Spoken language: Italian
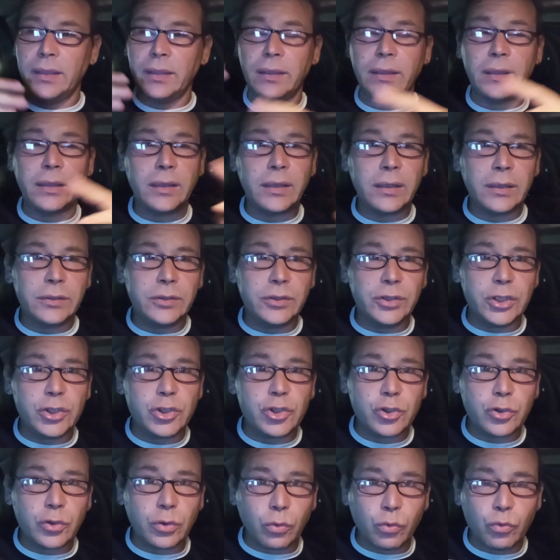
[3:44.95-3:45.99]
eh,
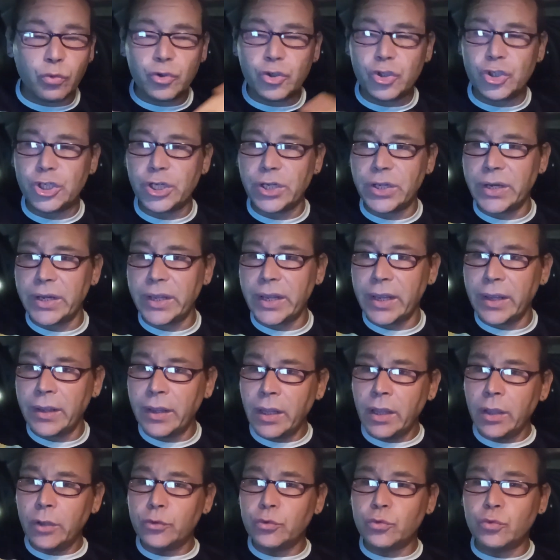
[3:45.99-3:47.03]
distruggere
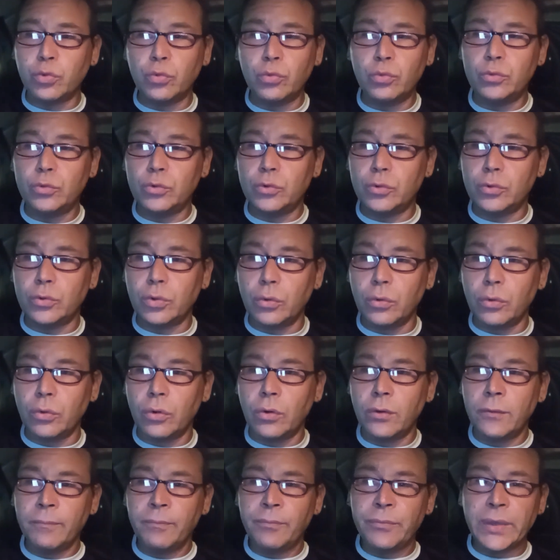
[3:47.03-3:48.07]

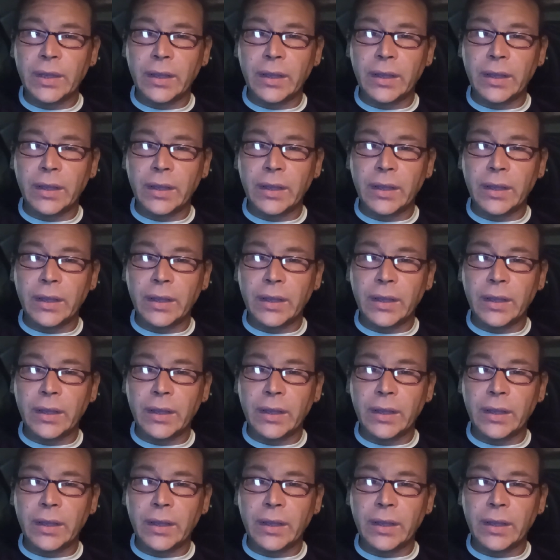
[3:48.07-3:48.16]
tutto,